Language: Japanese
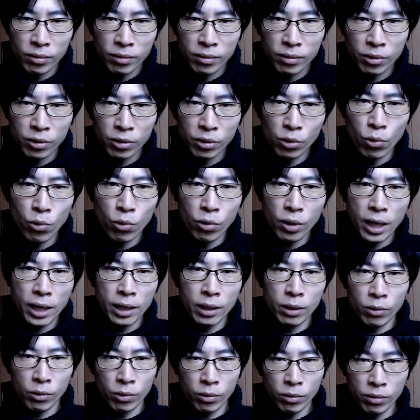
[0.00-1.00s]
紹
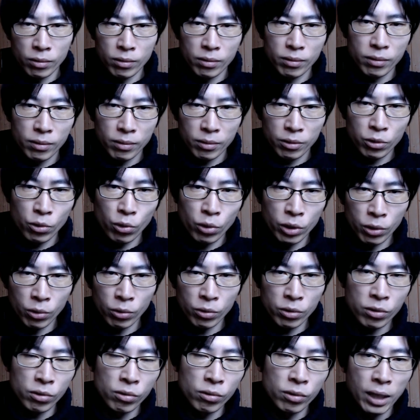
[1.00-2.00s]
介の処理
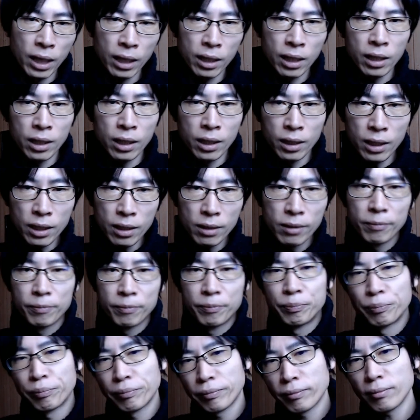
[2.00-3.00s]
をするだけでね、
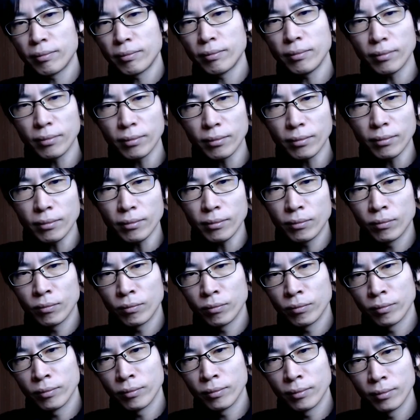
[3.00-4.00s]

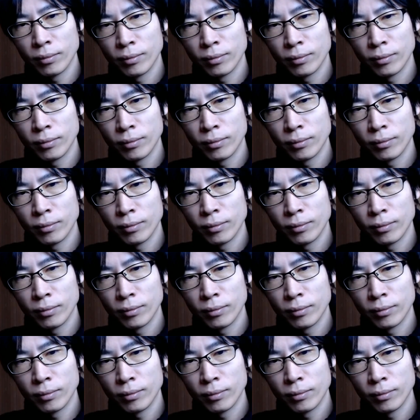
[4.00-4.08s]
うん、